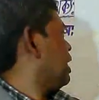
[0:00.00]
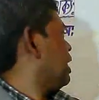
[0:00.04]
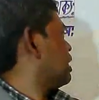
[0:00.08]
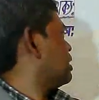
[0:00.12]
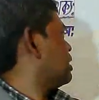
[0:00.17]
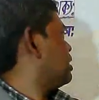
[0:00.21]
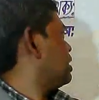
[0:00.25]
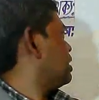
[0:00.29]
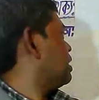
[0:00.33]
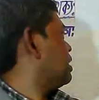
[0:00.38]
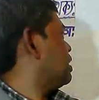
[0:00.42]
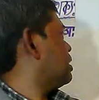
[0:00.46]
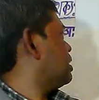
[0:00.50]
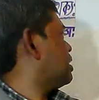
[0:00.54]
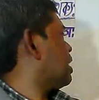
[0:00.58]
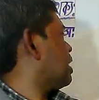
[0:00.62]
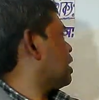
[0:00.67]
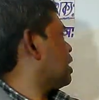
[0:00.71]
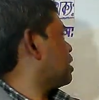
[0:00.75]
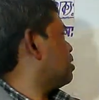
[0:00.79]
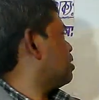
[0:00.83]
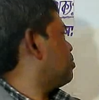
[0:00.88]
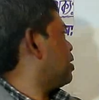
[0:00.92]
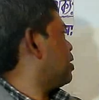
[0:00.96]
এক ডিগ্রি
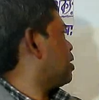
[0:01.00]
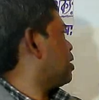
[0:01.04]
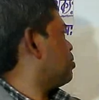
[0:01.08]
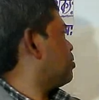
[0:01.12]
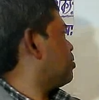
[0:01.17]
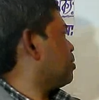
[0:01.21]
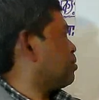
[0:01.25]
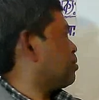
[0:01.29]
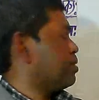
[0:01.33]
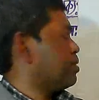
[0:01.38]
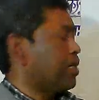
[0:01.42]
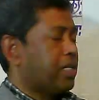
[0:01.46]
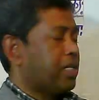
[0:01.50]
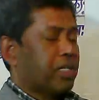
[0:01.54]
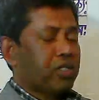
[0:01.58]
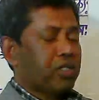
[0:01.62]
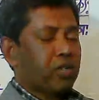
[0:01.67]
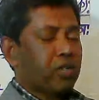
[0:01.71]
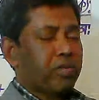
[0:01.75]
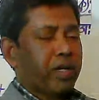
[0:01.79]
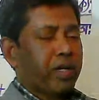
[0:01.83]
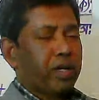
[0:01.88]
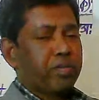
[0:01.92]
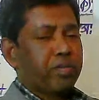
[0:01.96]
দ্রাঘিমার ব্যবধানে
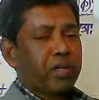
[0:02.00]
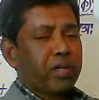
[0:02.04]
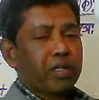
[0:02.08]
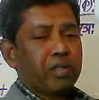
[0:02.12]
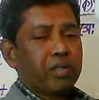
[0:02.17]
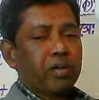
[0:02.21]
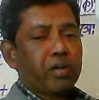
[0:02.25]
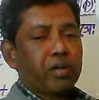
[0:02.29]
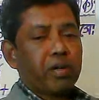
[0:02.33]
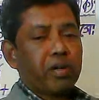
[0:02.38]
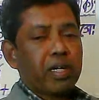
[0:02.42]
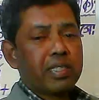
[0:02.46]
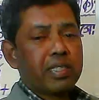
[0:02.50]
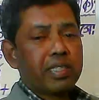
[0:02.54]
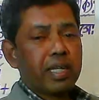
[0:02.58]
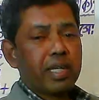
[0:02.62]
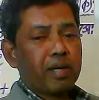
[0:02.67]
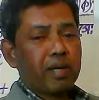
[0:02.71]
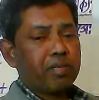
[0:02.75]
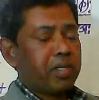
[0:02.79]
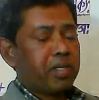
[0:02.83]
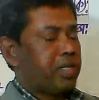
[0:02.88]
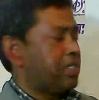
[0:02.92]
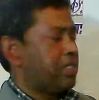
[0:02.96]
সময়ের পার্থক্য হয়
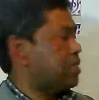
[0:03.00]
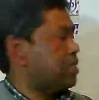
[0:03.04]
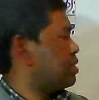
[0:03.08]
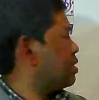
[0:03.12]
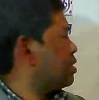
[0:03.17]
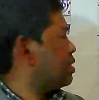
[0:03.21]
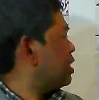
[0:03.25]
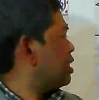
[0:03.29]
চার মিনিট